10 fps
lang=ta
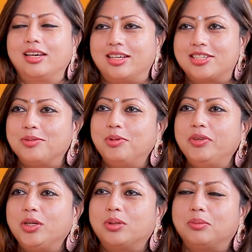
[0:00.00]
எனக்கு
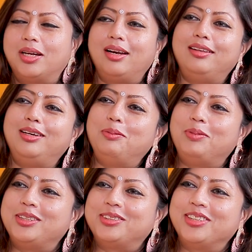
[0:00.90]
கஷ்டமாகவே இருக்கும் நம்ம நல்லா தானே
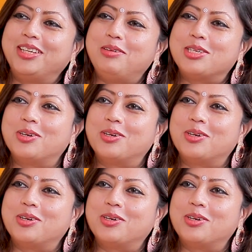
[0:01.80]
பேசுகிறோம் ஏன் அப்படி